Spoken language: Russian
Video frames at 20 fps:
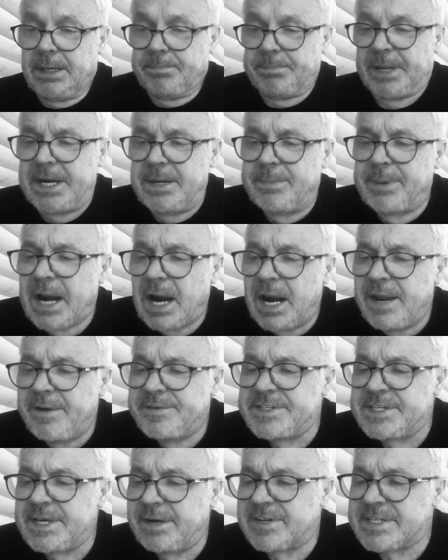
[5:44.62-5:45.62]
Перебрали
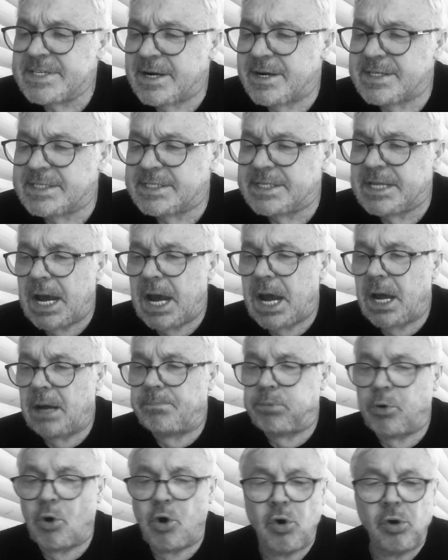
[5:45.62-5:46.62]
все
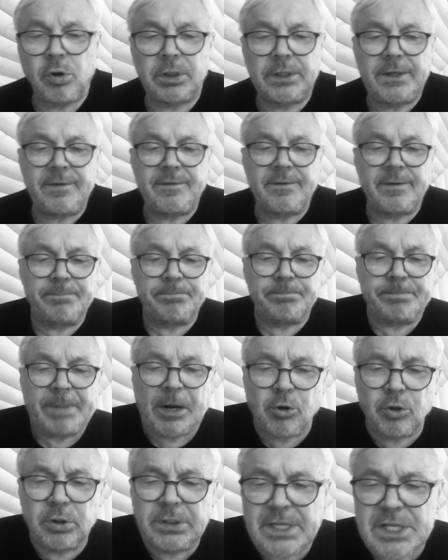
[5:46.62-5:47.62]
возраста, полы,
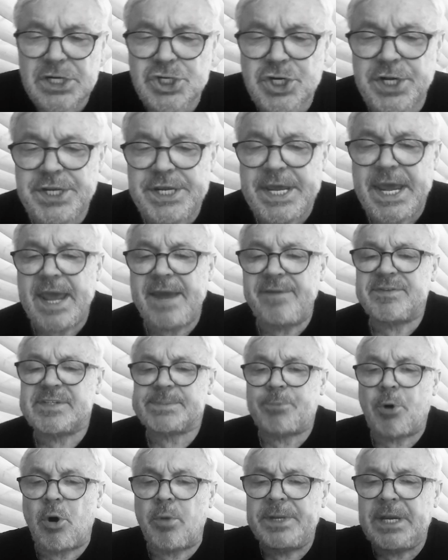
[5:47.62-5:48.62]
породы лошадей,
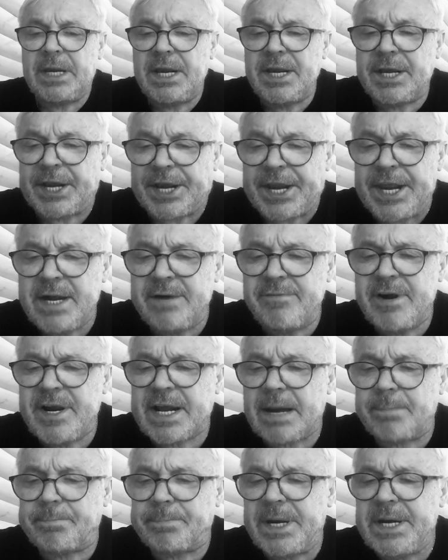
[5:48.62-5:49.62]
вспомнили гривы,
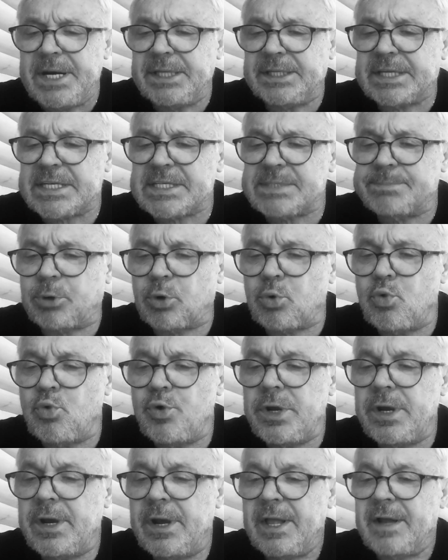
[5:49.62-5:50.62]
копыта,
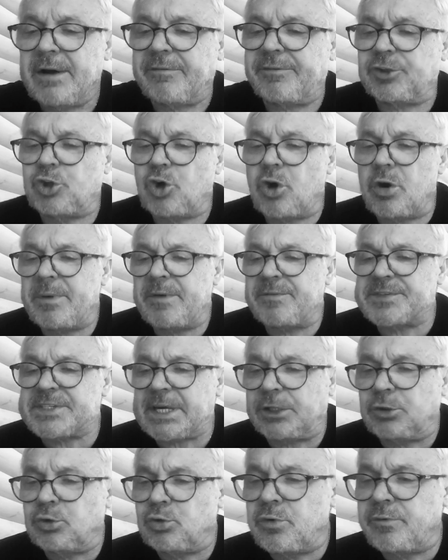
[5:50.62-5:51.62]
сбруи. В доме, в
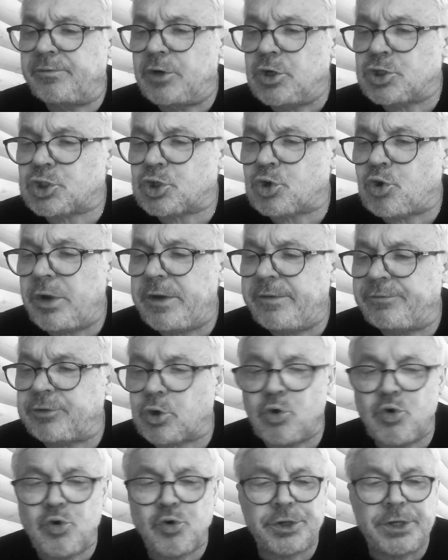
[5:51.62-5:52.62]
саду, в людской, в
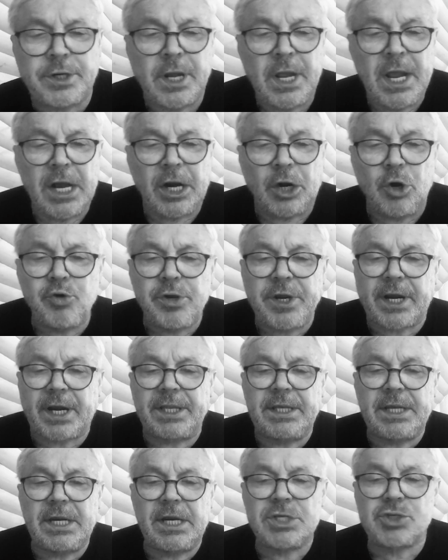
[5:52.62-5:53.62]
кухне люди
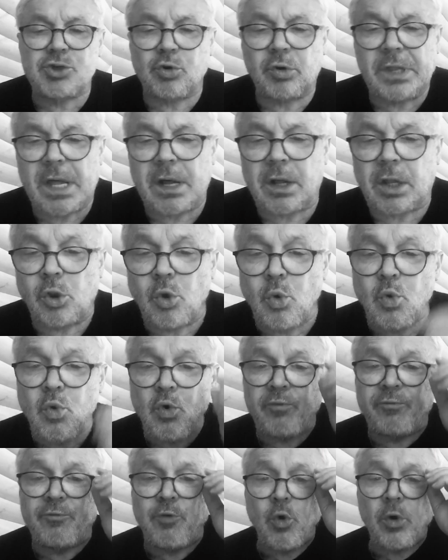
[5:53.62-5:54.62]
ходили из угла в
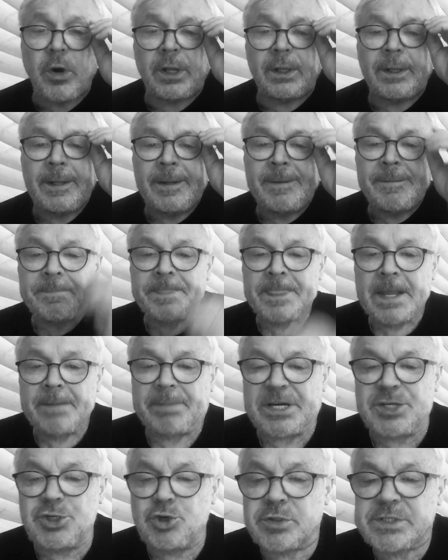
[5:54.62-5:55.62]
угол,
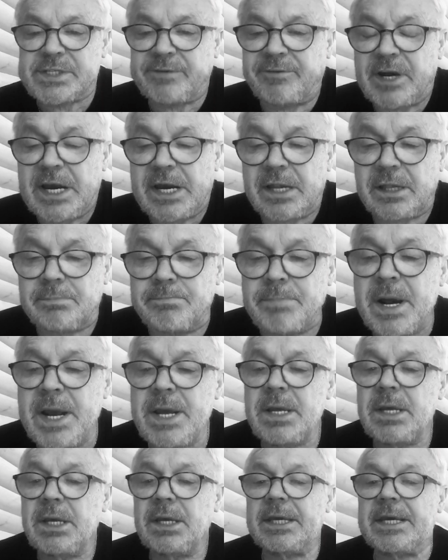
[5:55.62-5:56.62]
почесывали
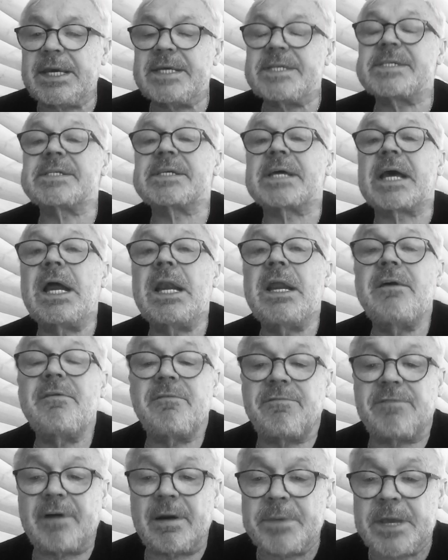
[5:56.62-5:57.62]
лбы и искали
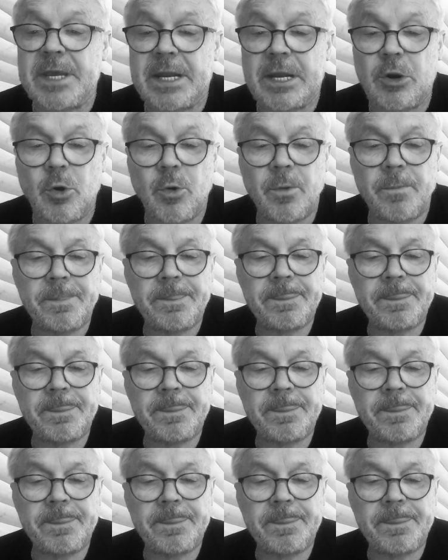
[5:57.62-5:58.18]
фамилию.